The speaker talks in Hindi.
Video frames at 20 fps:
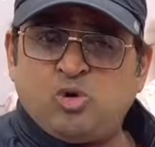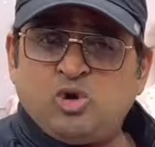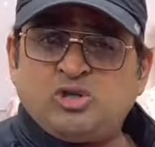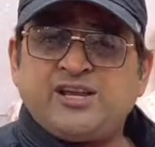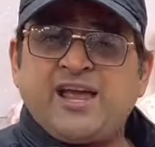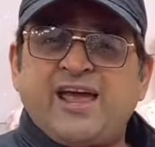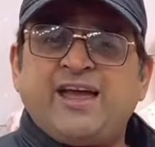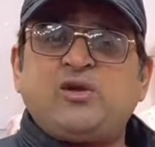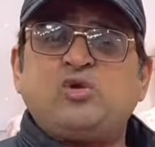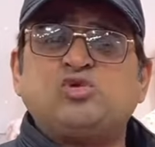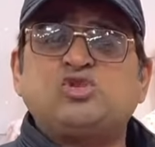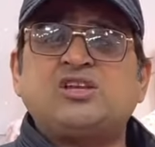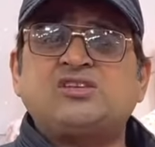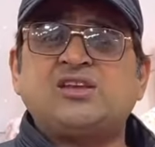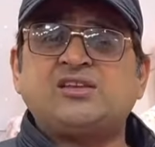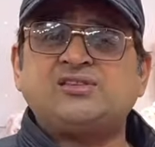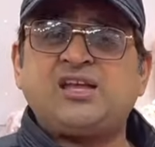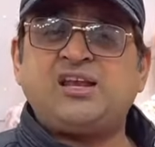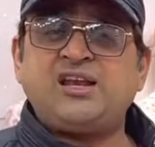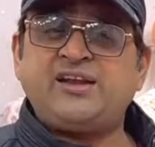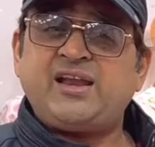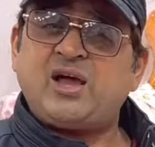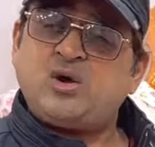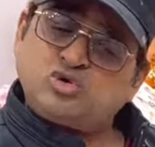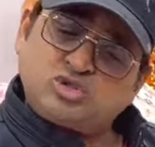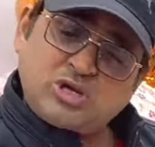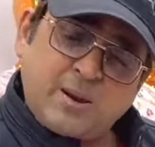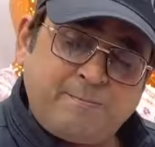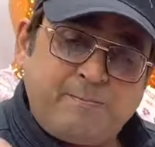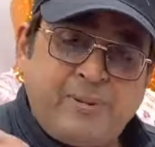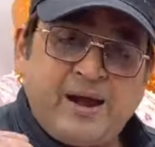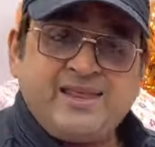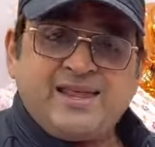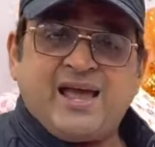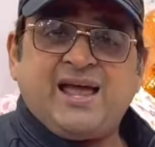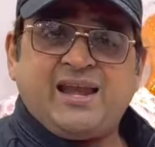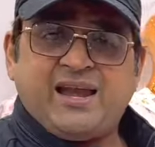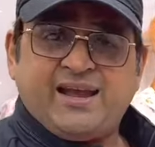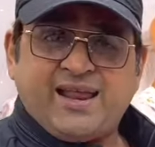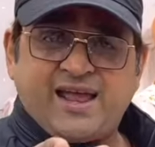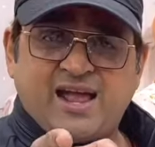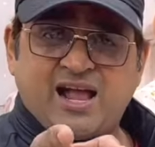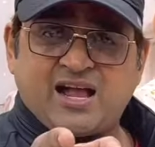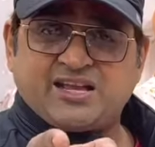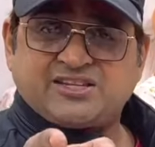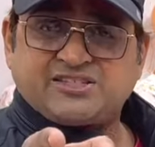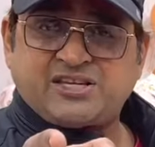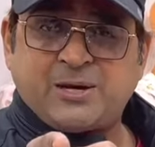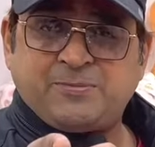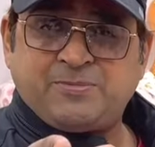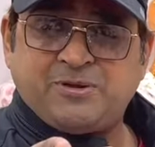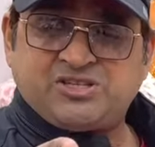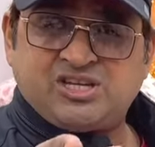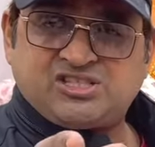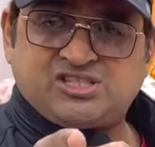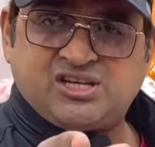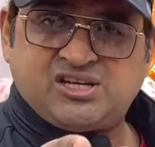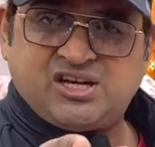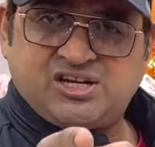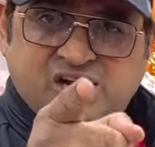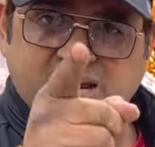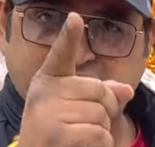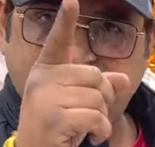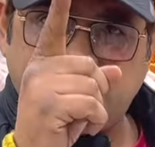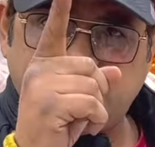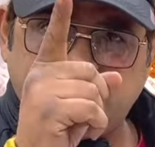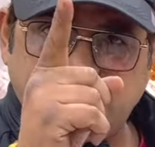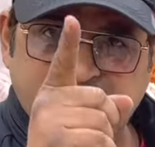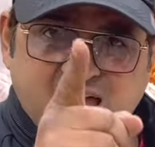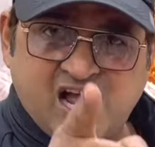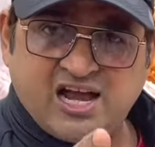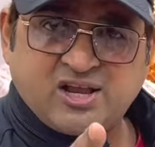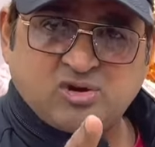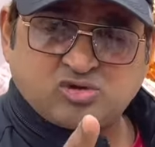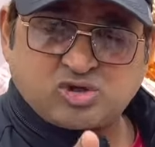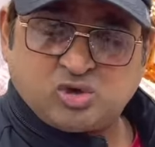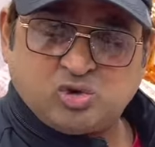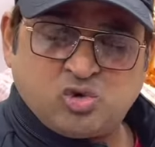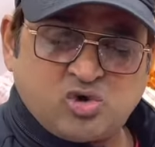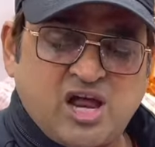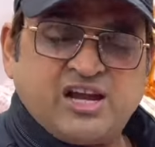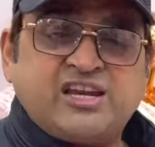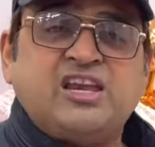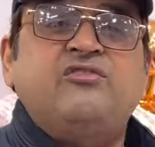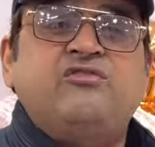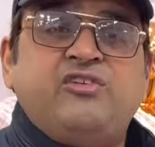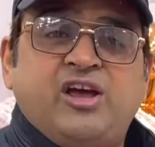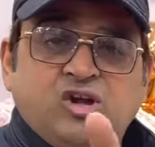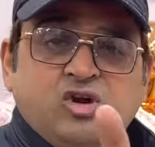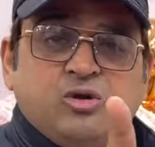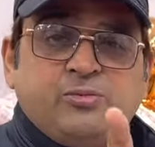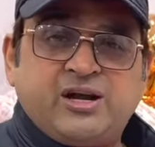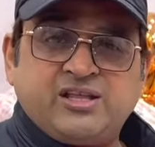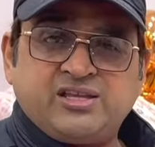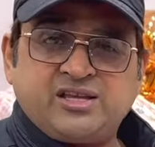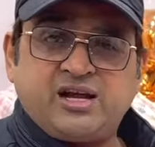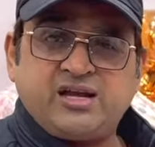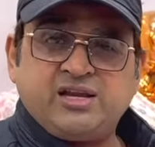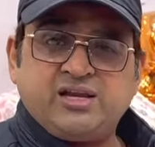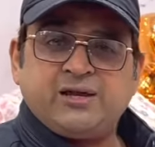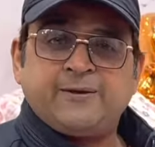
भूल जाएगी उसे सस्ता लेना है उसे बढ़िया लेने का कंसेप्ट जिस दिन रिटेलर की आगे उसकी दुकान की वैल्यू बन जानी